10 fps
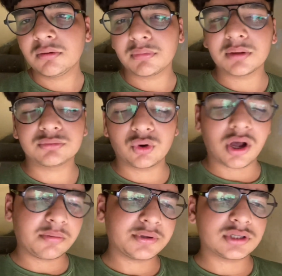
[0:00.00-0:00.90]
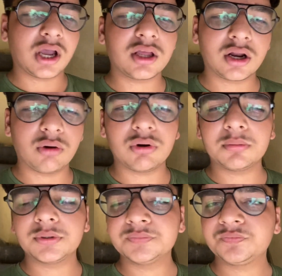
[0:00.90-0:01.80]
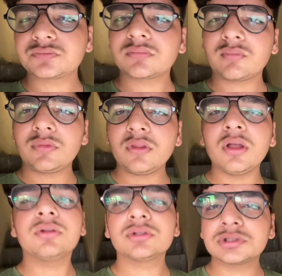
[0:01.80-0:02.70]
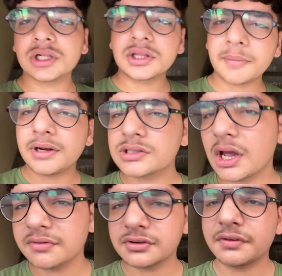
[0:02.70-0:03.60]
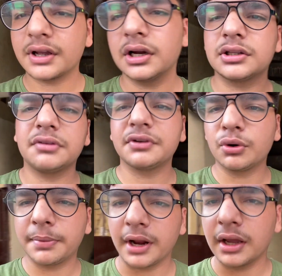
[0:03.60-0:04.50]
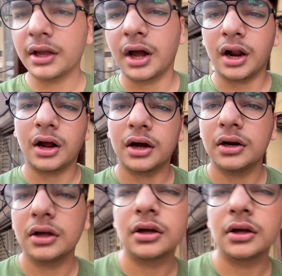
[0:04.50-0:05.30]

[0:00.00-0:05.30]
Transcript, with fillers: मतलब दुकान पर जा ही रहा हूँ अब तो चलते पहले साफ़ सफाई करते फिर ऊपर आएंगे खाना खाने